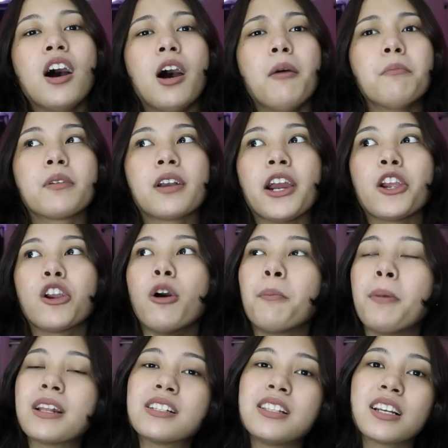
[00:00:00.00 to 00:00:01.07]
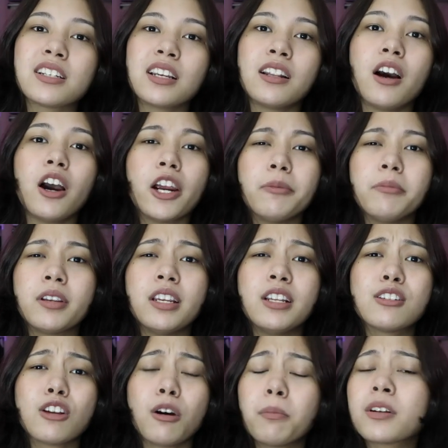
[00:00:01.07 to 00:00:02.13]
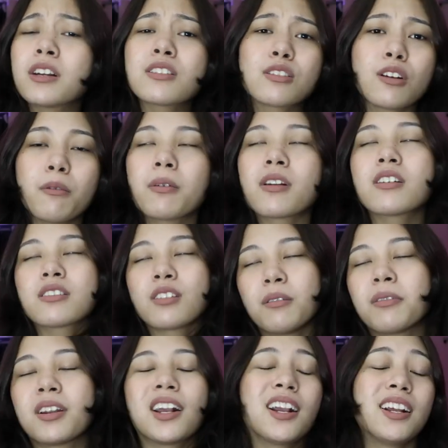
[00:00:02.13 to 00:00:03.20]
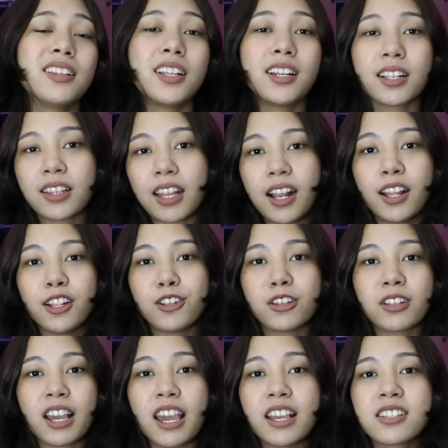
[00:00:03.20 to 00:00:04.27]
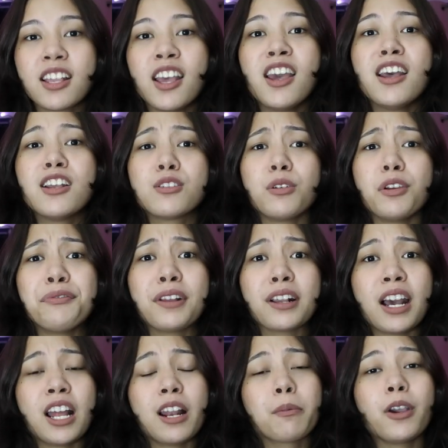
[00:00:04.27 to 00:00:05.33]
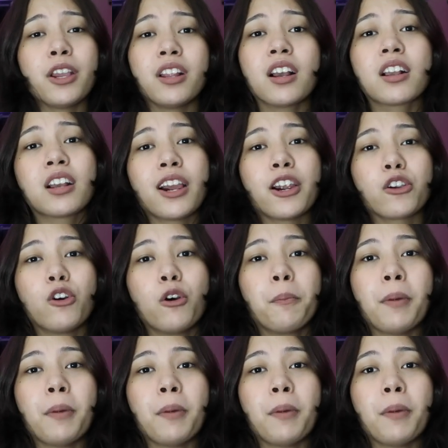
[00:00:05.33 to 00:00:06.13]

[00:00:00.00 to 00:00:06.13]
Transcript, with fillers: Um, cargo pants lang siya ng army green. Sobrang, sobrang, sobrang ganda ng tela nun, guys. So, if naghahanap kayo ng cargo